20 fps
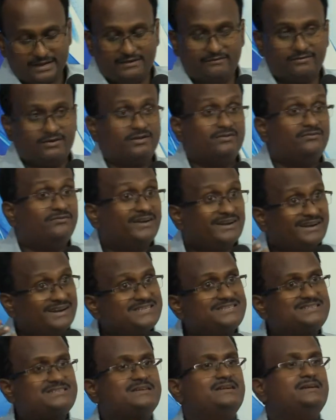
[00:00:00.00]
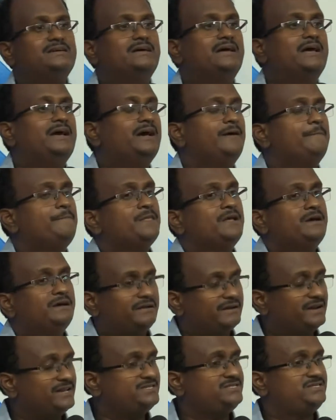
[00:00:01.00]
அவர் ரெஸ்ட் எடுங்க
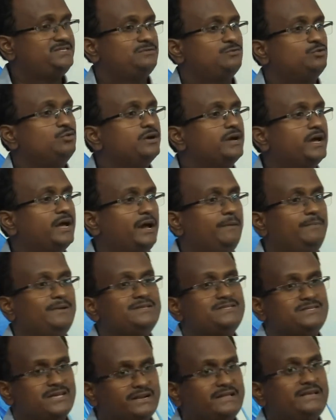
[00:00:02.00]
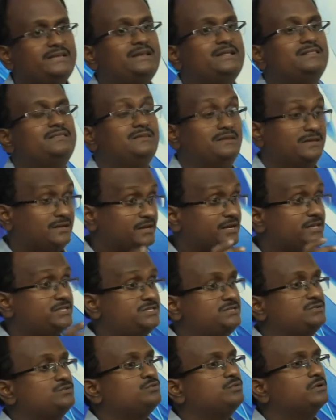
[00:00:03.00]
ரெஸ்ட் கொடுங்க அப்படின்னு சரீரத்துக்கு
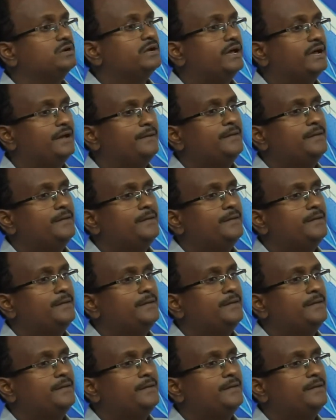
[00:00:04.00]
ரெஸ்ட் கொடுங்க